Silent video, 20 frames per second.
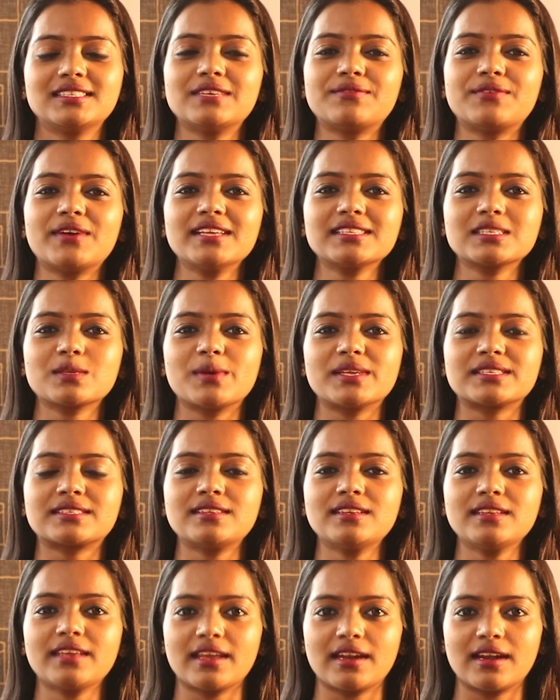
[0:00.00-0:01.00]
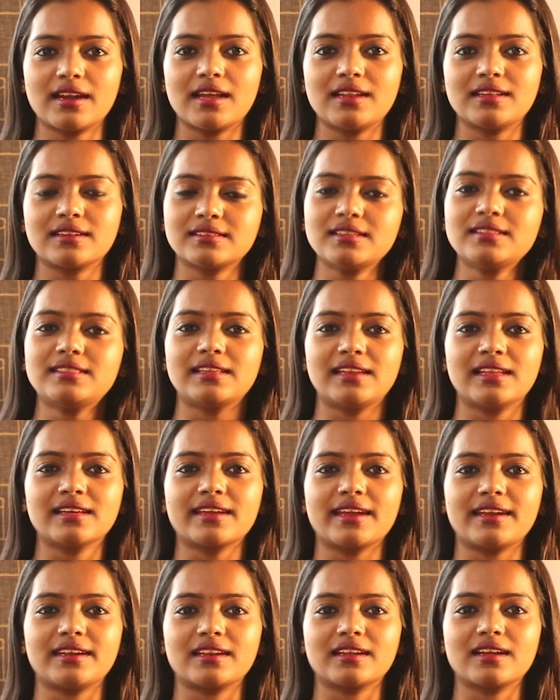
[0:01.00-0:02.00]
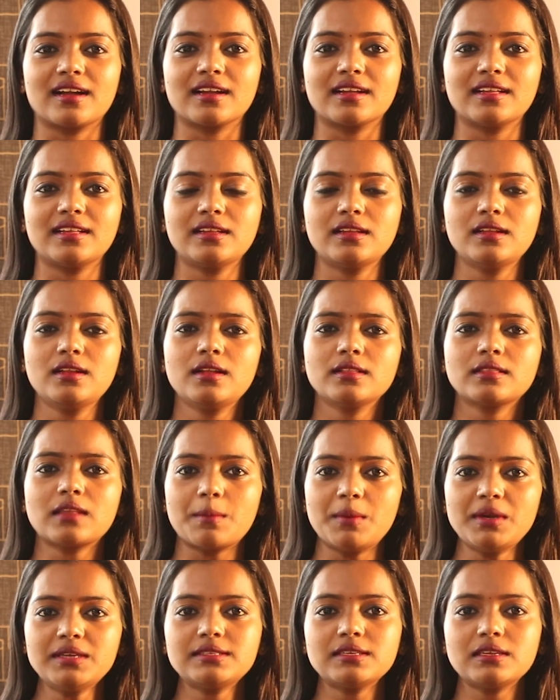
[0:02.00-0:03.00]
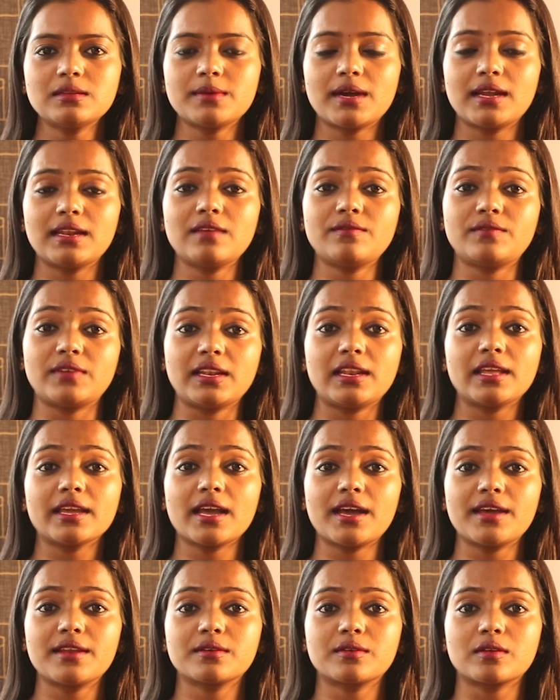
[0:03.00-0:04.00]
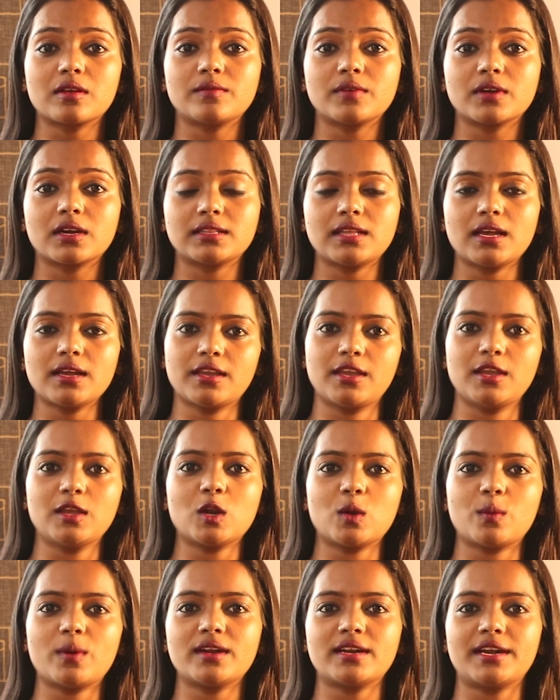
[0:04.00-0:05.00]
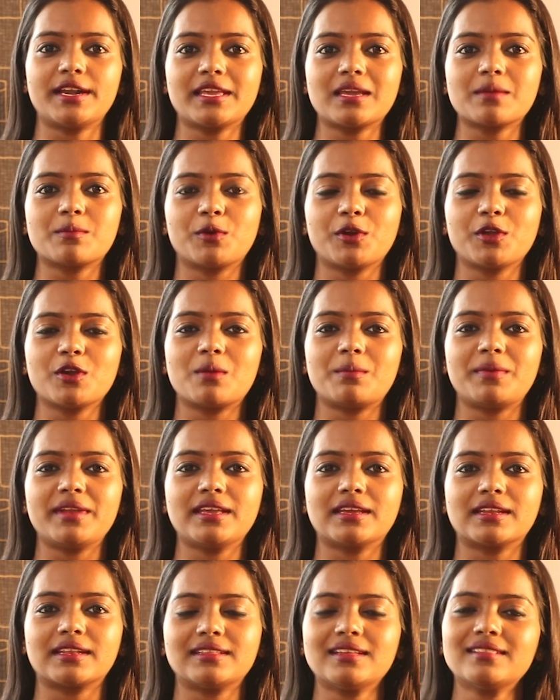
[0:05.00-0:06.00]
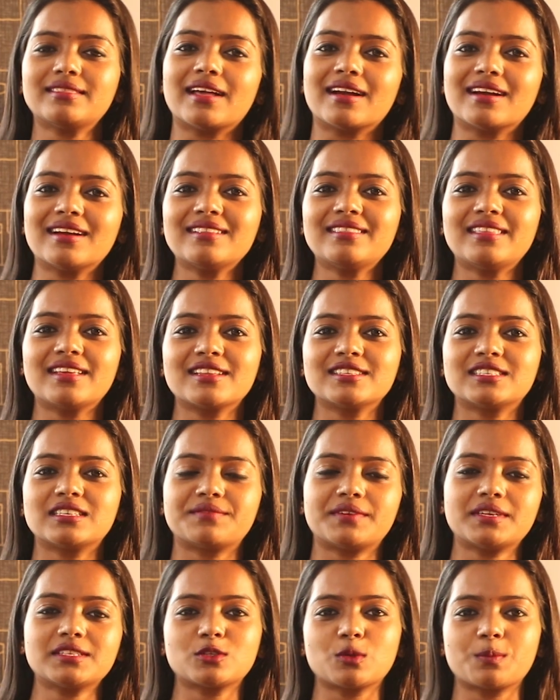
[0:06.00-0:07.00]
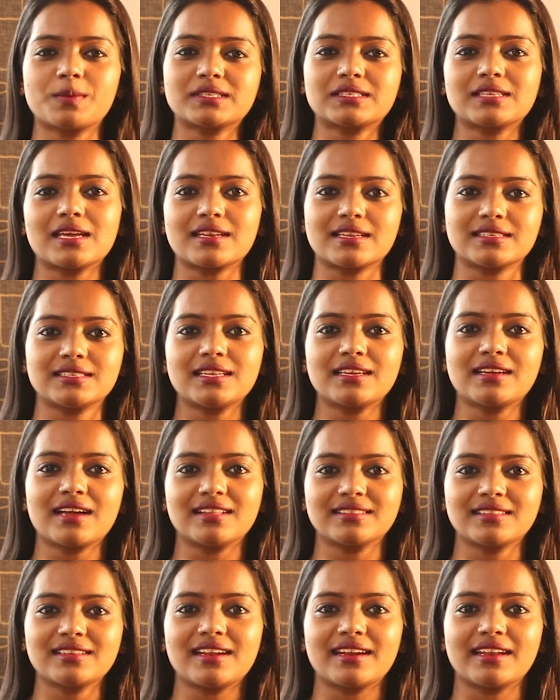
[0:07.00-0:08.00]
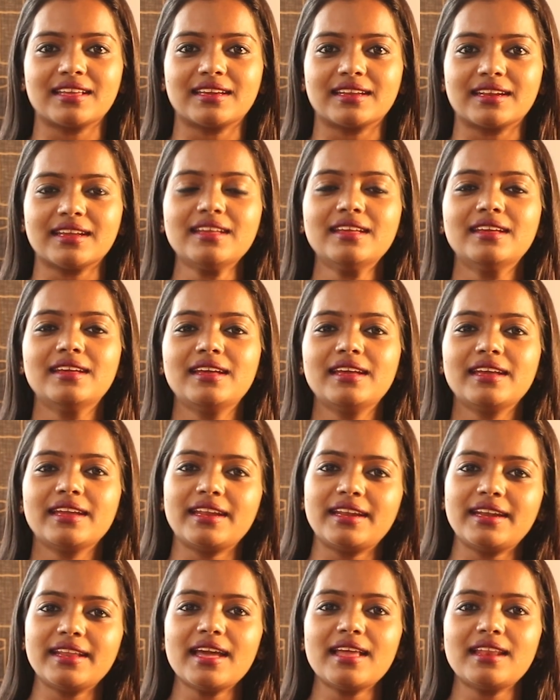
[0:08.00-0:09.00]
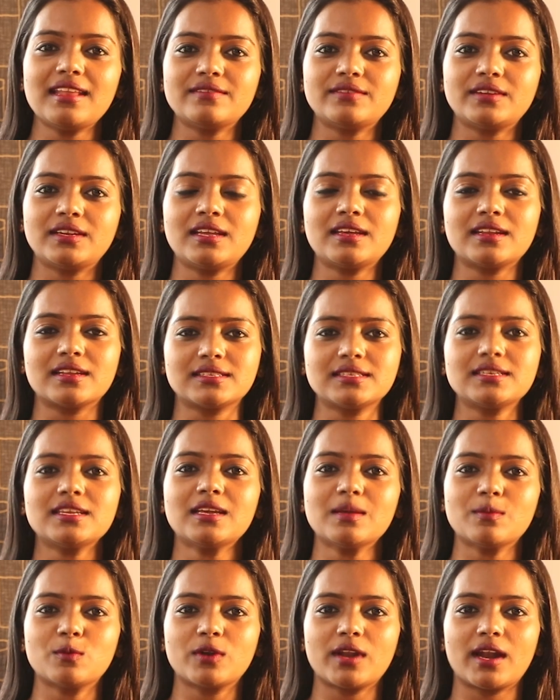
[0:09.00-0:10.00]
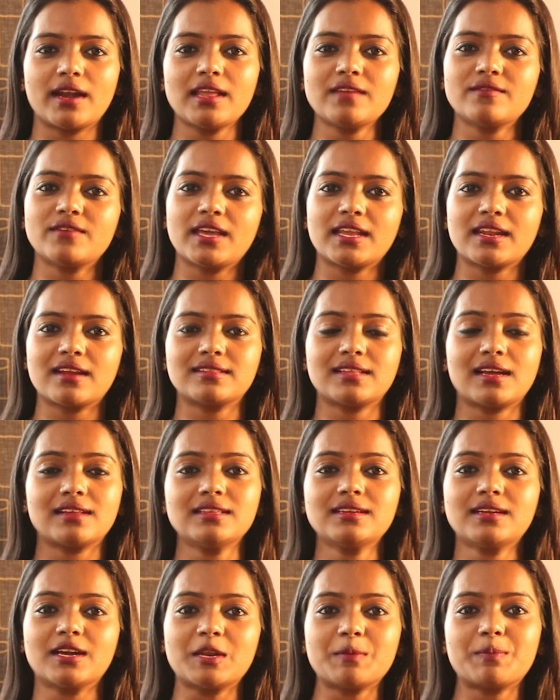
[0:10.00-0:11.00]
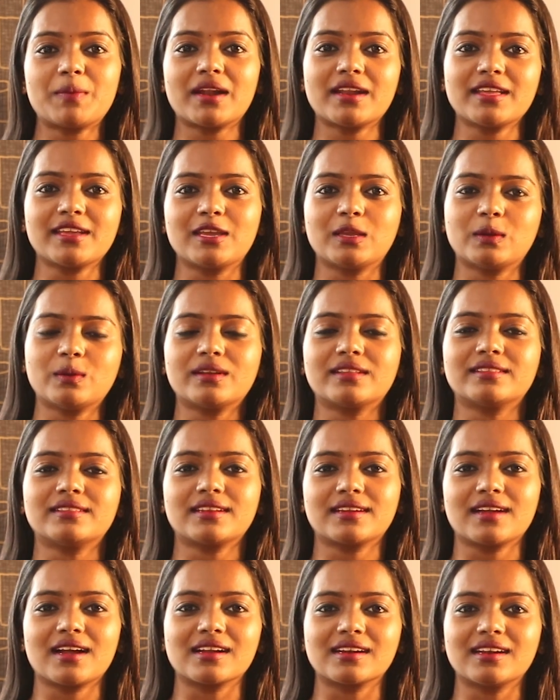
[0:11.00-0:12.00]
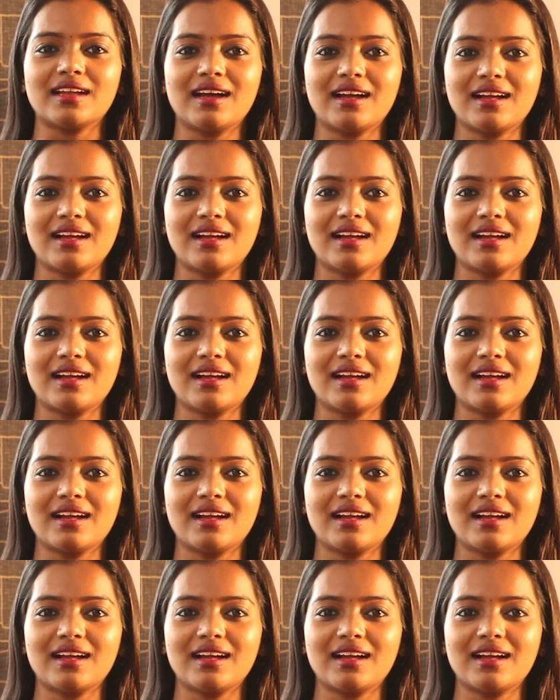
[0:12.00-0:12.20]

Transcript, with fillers: ஸோ ஃபர்ஸ்ட் கொஸ்டின் இருந்து திலக் கேட்டிருக்காங்க தமிழ் சினிமாவில் வெள்ளையா இருக்கிறவங்க தான் ஹீரோவாக நடிக்க முடியும் அப்படிங்கிறத தகர் தெரிஞ்சவர் சூப்பர் ஸ்டார் ரஜினிகாந்த் நினைக்கிறேன் இந்தியா லெவலில் ரஜினிக்கு முன்னாடி வேற ஏதாவது கருப்பான ஹீரோ இருந்திருக்காங்களா